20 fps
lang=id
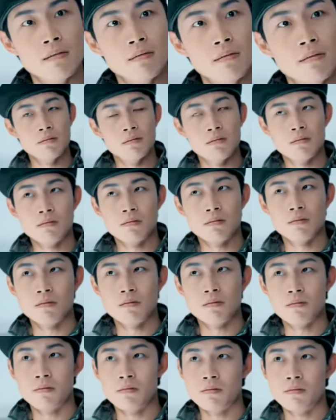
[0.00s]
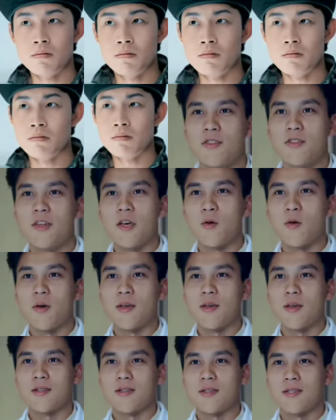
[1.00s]
Nyonya Sun adalah
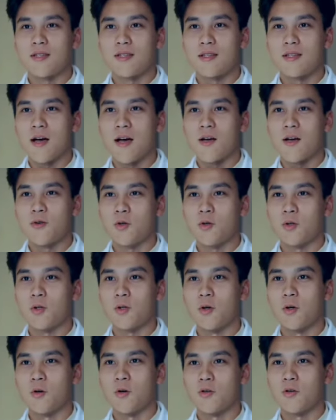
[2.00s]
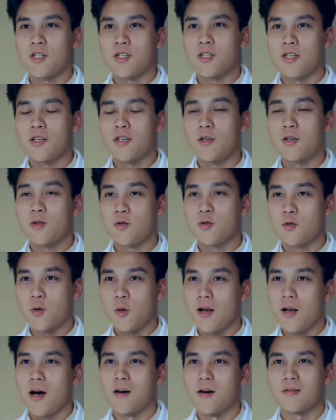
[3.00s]
salah satu dari empat besar dalam istana.
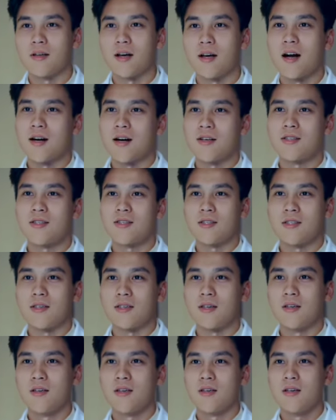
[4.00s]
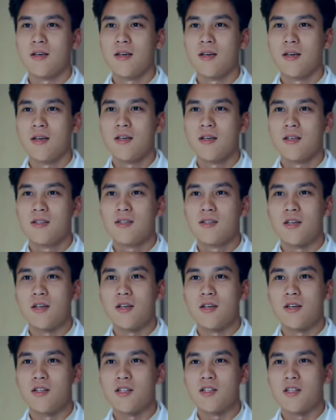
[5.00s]
Menantu perempuan Tuan Sun,
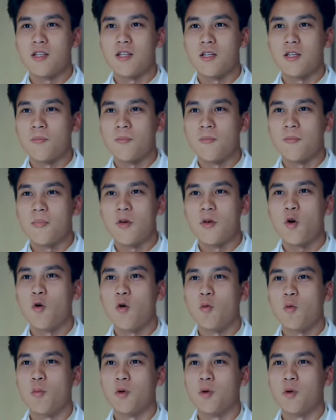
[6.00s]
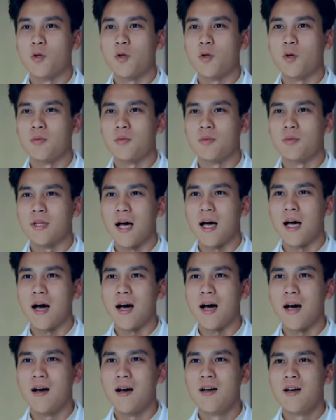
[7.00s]
hari ini kalian memaksa kami untuk bertindak.
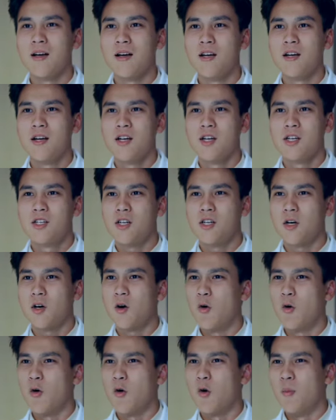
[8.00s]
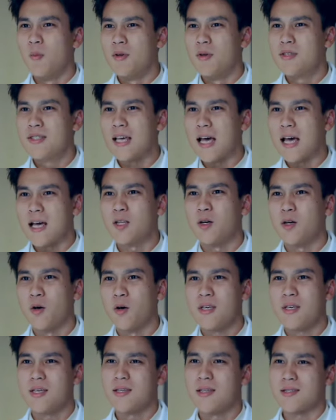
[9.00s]
Kita tidak akan bisa menghindari kematian
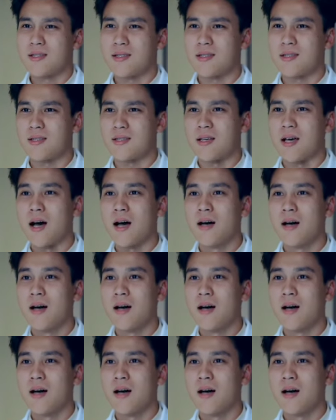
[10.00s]
di masa depan.